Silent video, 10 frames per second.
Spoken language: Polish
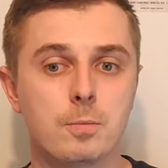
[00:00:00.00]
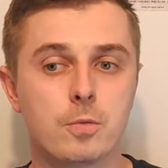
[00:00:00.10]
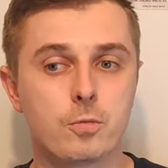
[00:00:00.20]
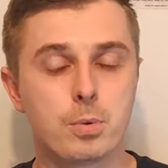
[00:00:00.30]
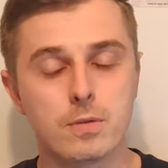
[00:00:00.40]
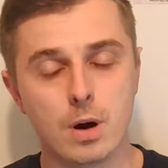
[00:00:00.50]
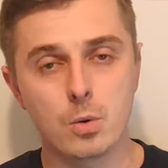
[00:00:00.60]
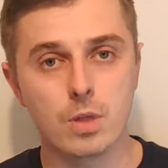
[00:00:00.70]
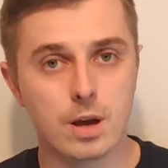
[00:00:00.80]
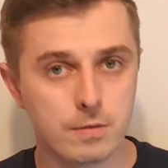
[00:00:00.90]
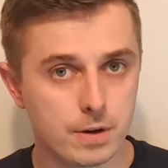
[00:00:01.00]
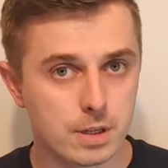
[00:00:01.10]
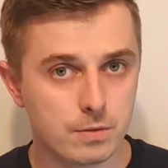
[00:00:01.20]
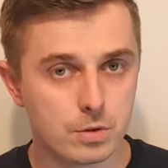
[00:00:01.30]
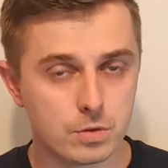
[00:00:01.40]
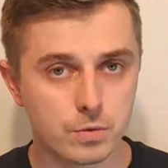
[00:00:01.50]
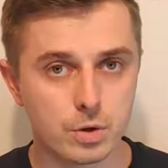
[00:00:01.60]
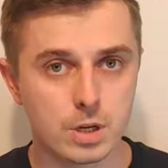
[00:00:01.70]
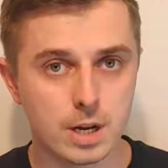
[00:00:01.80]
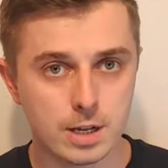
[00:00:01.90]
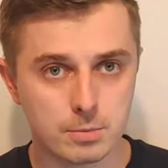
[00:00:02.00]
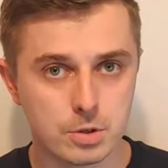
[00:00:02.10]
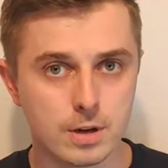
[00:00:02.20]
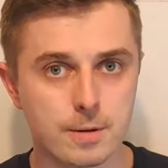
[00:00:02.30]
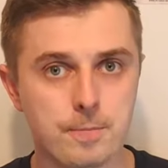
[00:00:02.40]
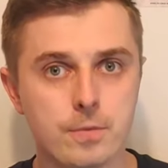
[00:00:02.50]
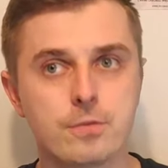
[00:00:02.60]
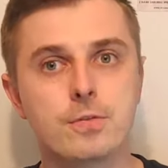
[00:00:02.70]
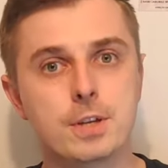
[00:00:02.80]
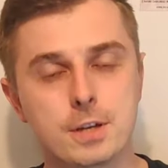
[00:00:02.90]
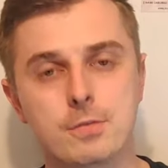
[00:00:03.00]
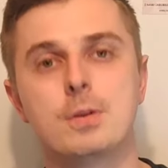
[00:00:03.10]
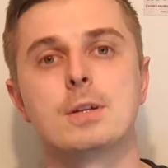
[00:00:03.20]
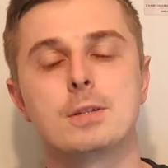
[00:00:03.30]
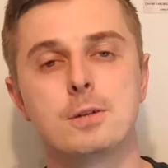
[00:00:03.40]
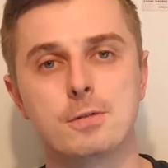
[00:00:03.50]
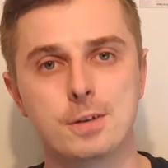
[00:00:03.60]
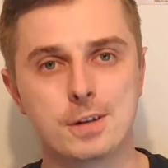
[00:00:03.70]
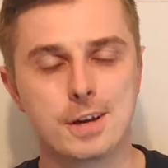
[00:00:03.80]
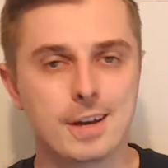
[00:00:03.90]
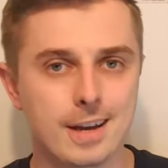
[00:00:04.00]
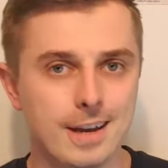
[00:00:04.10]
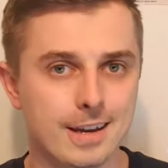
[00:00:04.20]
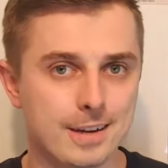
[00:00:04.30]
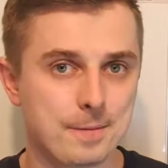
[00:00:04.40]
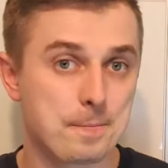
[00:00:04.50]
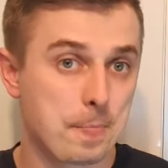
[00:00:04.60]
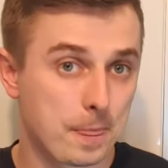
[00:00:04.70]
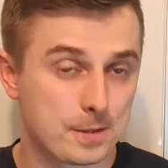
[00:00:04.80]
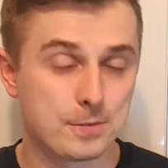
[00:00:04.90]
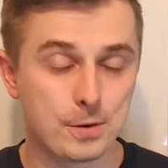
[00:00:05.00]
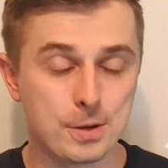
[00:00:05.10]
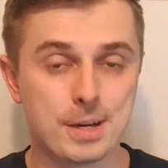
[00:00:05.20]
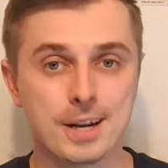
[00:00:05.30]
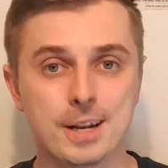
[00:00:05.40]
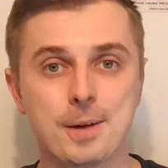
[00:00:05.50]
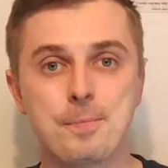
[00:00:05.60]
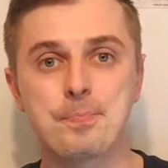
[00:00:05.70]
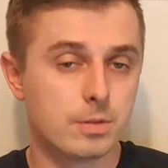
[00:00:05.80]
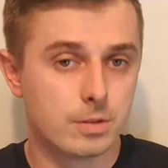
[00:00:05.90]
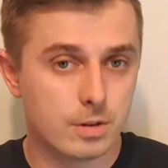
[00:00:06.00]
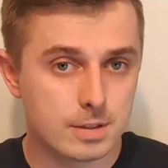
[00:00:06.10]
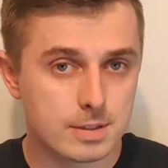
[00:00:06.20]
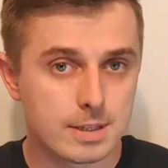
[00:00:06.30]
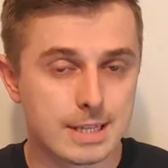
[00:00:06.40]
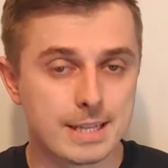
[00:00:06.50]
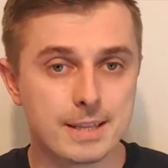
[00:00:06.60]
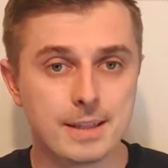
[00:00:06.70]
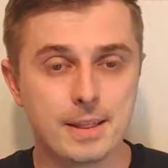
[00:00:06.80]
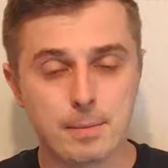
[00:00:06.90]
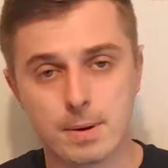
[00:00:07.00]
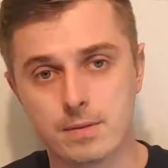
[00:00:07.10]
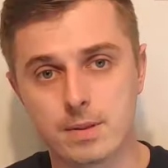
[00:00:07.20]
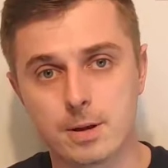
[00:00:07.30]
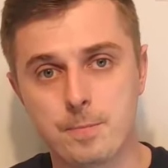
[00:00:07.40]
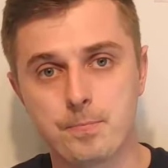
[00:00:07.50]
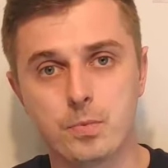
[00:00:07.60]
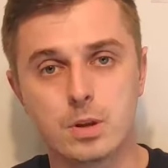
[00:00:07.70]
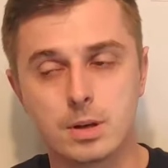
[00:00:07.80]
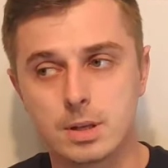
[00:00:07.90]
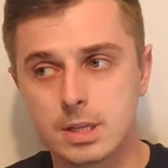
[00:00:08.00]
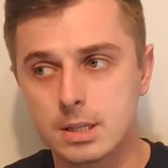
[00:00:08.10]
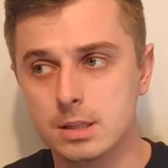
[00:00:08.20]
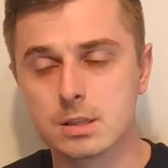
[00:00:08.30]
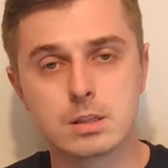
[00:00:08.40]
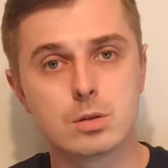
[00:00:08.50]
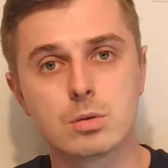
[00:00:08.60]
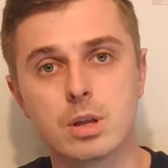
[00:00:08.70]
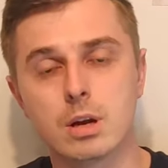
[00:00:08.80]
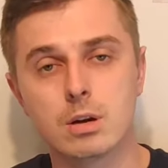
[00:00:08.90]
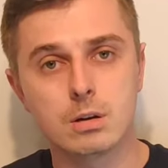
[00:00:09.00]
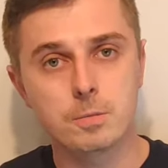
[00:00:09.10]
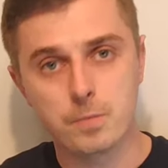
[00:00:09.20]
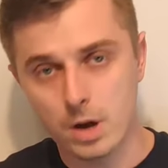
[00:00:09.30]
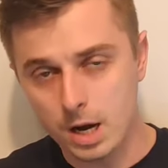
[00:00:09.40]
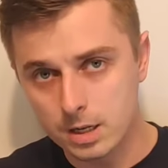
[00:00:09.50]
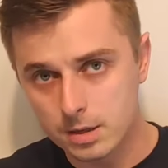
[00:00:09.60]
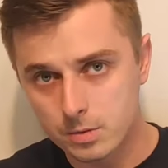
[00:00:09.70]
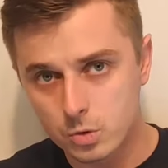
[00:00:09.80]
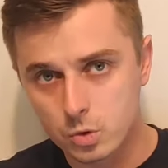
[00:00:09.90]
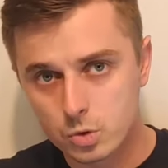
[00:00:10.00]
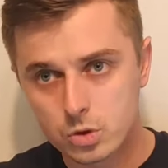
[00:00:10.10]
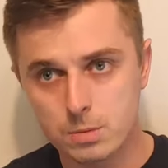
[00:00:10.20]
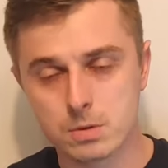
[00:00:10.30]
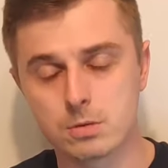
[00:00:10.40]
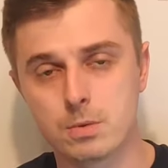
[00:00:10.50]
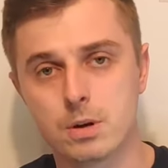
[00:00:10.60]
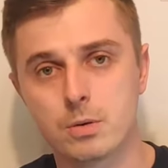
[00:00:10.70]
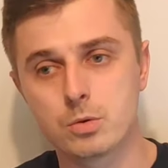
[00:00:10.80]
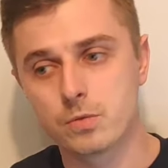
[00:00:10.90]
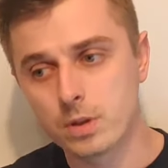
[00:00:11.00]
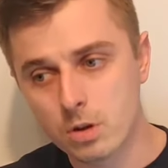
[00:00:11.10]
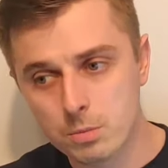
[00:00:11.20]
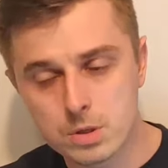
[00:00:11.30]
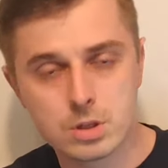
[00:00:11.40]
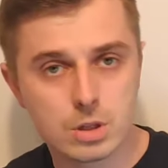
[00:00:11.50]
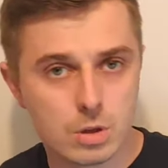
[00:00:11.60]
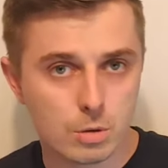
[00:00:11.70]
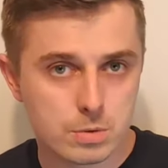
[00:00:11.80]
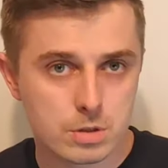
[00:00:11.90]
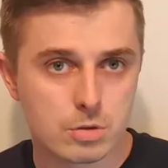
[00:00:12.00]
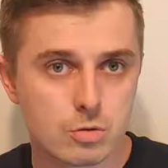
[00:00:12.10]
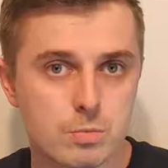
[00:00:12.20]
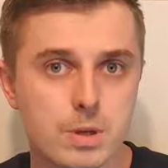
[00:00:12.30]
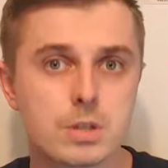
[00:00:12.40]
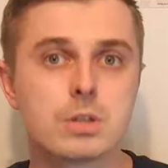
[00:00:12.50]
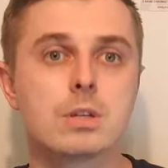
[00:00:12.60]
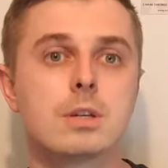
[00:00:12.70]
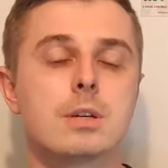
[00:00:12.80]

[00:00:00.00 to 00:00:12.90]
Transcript: wpływało na efektywność Twoich reklam, czy na wynik finansowy z Twoich reklam. To jest naprawdę e, nic trudnego, ale trzeba sobie uświadomić i dobrze zrozumieć,